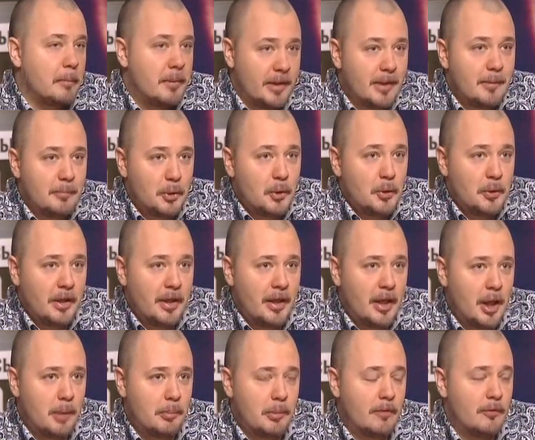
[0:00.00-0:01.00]
мы, египтологи,
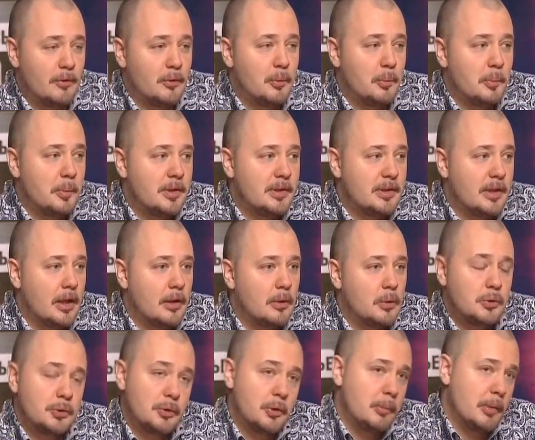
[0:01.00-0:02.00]
я имею в виду, мы за
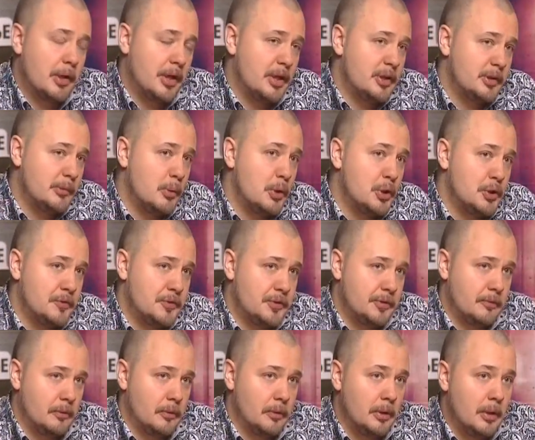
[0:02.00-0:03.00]
Луксор боялись больше
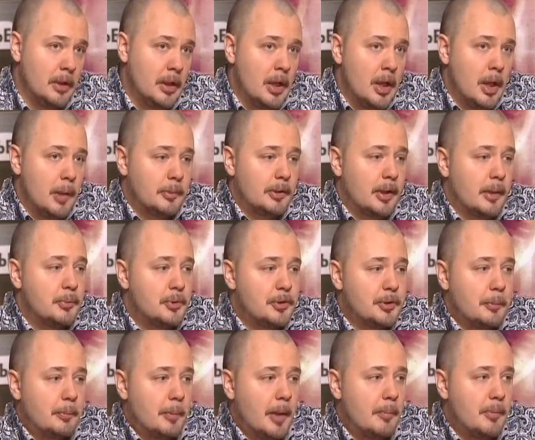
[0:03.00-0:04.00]
всего. Потому
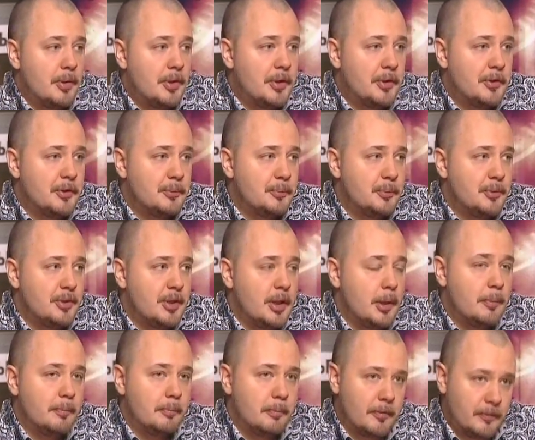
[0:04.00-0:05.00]
что памятник из
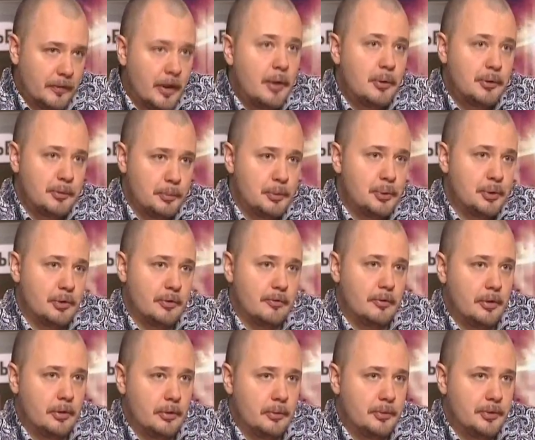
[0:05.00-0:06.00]
музея, повторюсь, можно
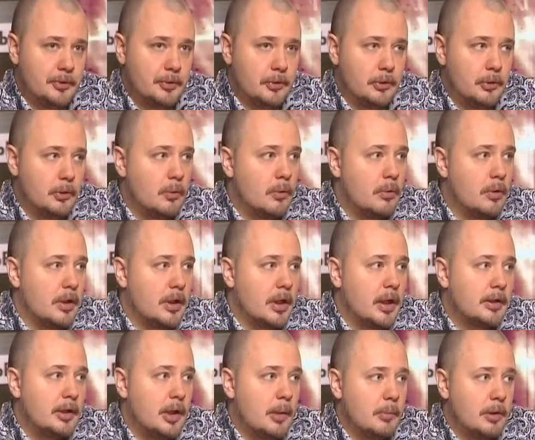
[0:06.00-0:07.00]
вернуть. Но
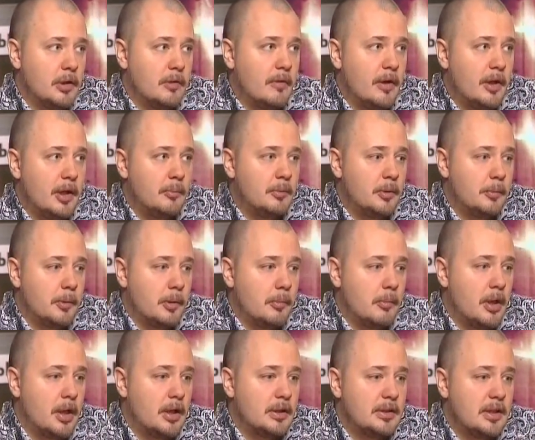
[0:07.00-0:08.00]
когда мы говорим,
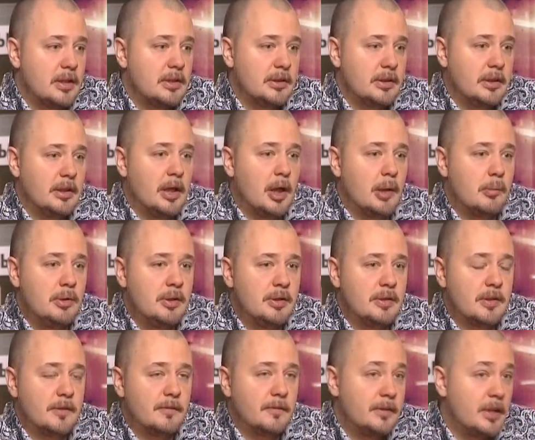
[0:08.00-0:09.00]
например, о царских
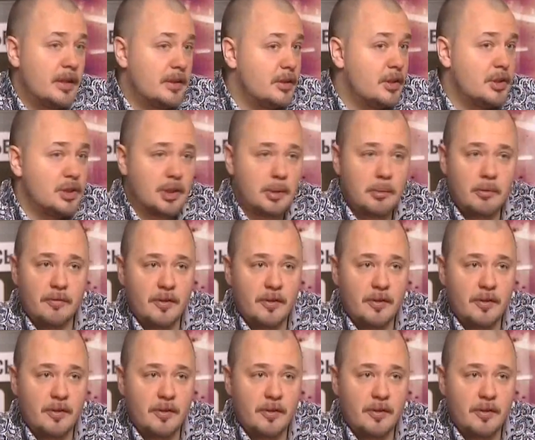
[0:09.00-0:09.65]
гробницах с фантастическими